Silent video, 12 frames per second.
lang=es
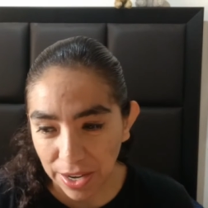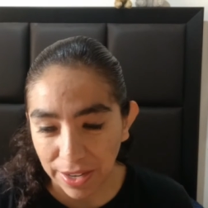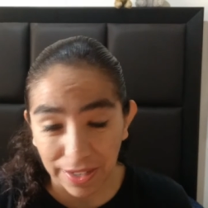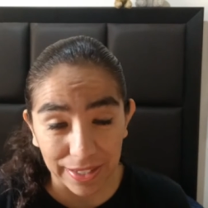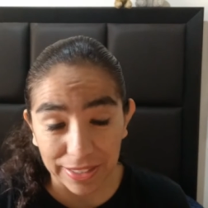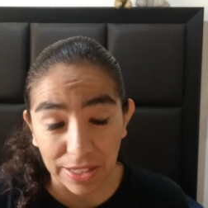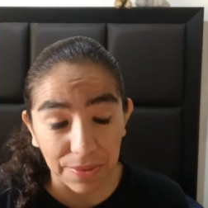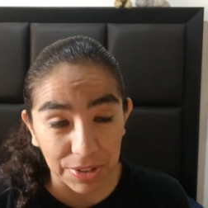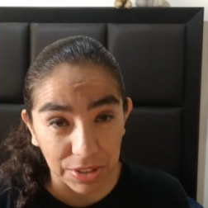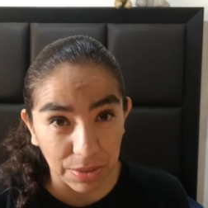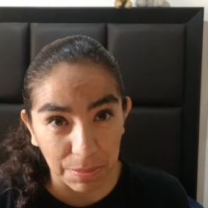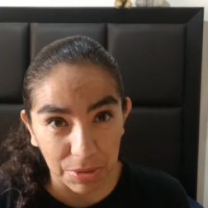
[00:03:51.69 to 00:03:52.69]
Este
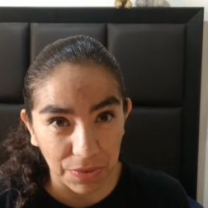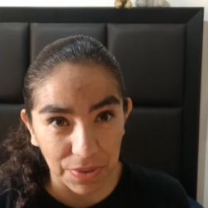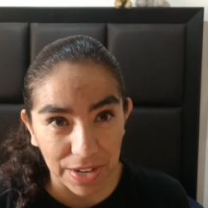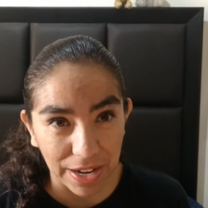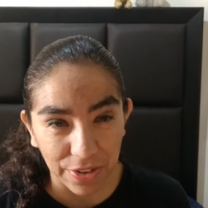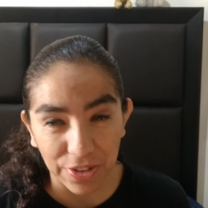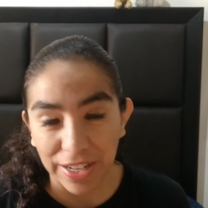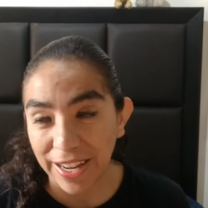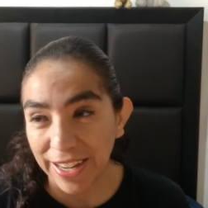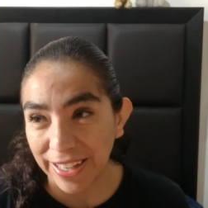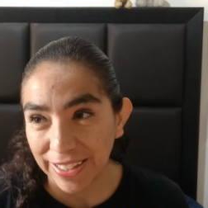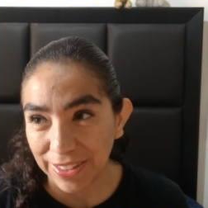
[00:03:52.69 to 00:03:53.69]
enfrentamiento final con
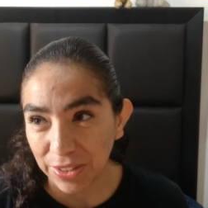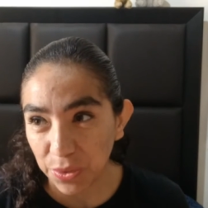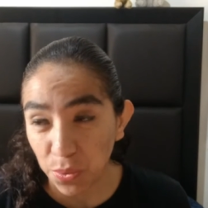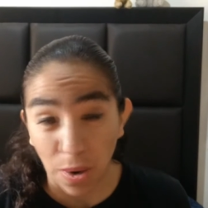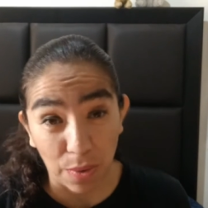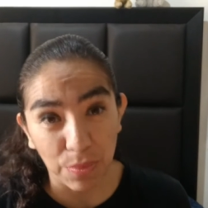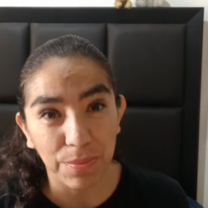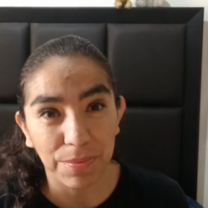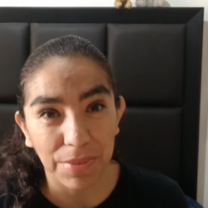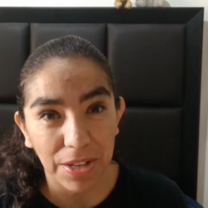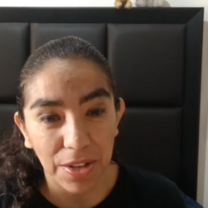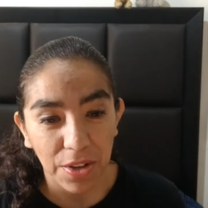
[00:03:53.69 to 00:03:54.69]
él es wow. O
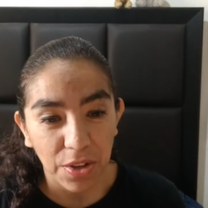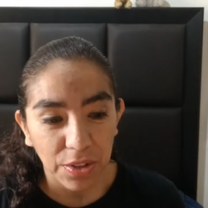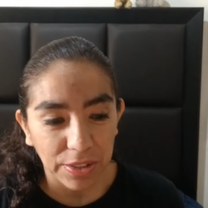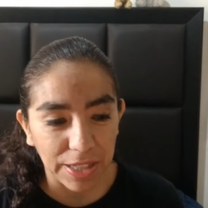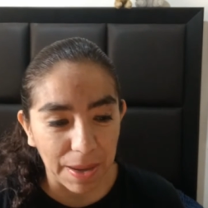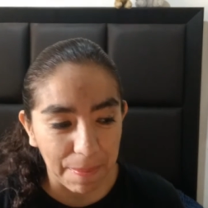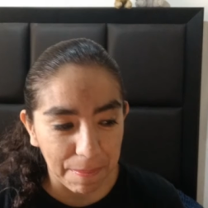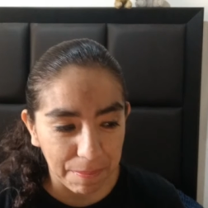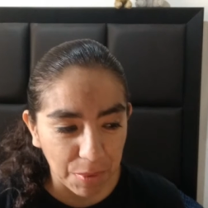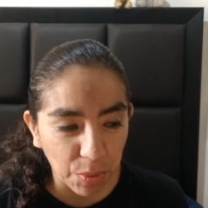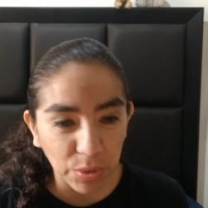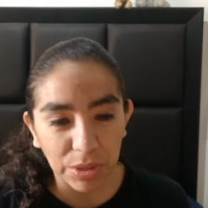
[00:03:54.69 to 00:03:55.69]
sea, me
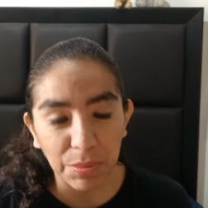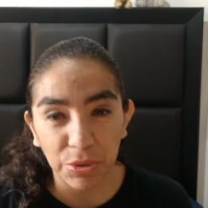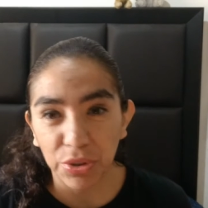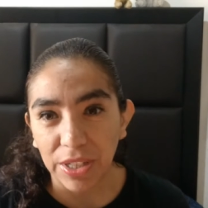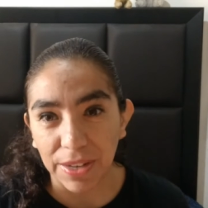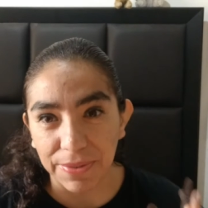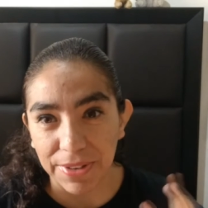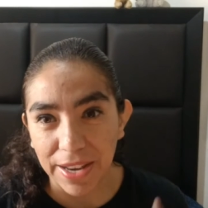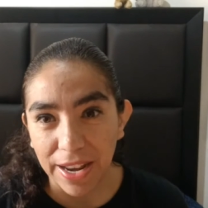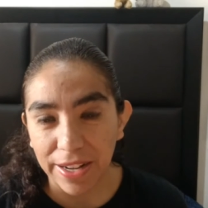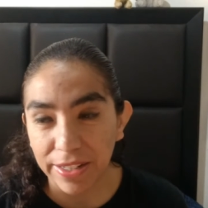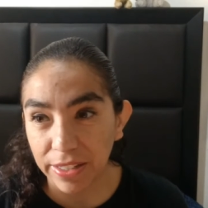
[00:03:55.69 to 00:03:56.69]
gustó mucho que al
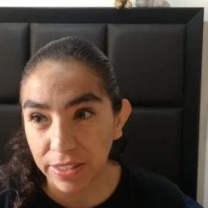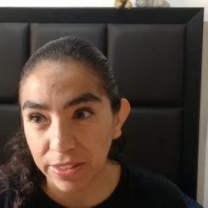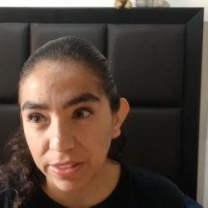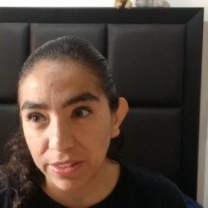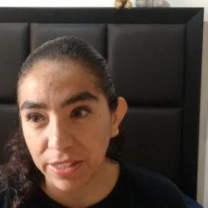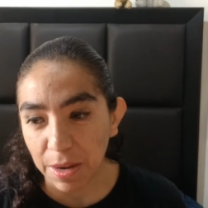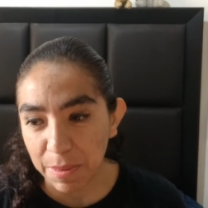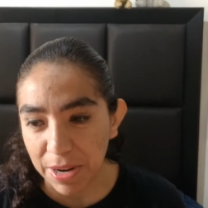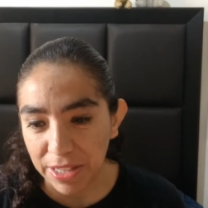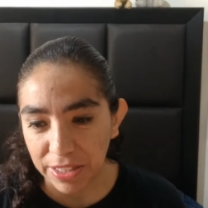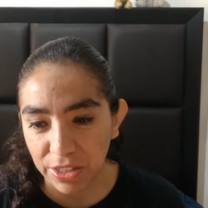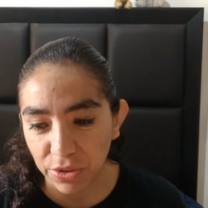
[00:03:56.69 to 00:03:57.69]
final terminen
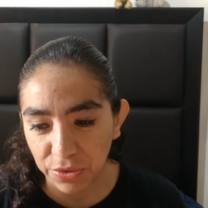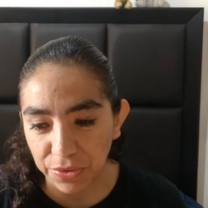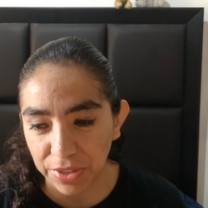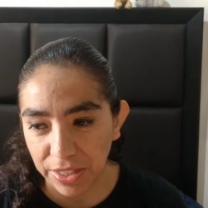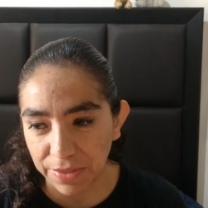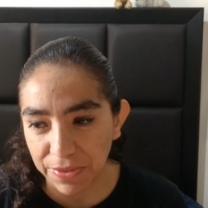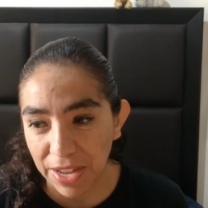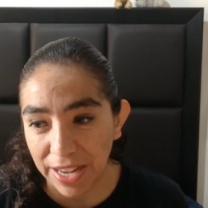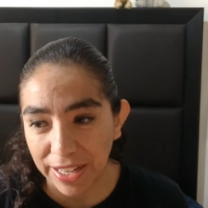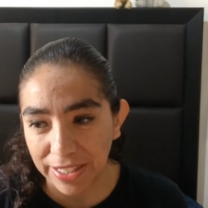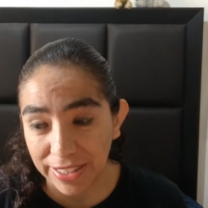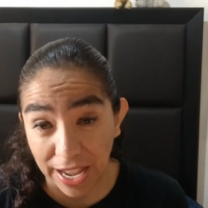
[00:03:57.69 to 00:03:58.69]
siendo
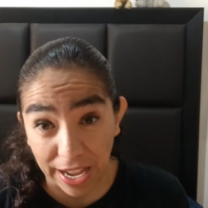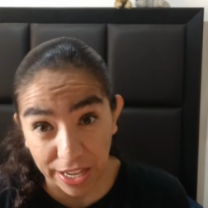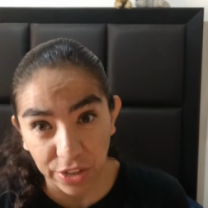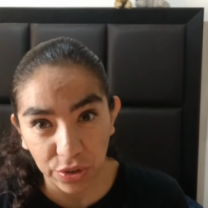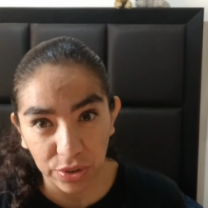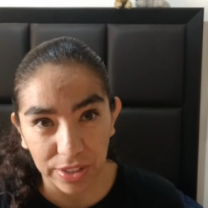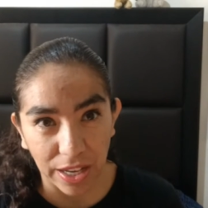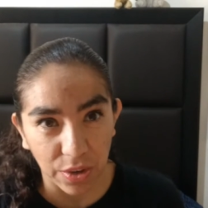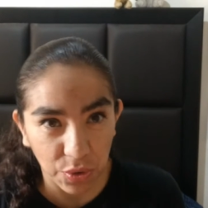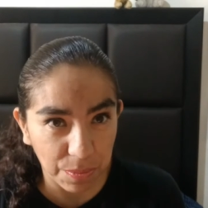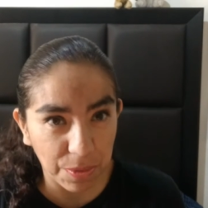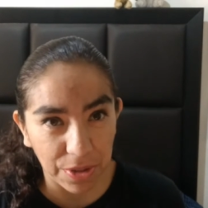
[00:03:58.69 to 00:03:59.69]
fieles a ellos, al grupo de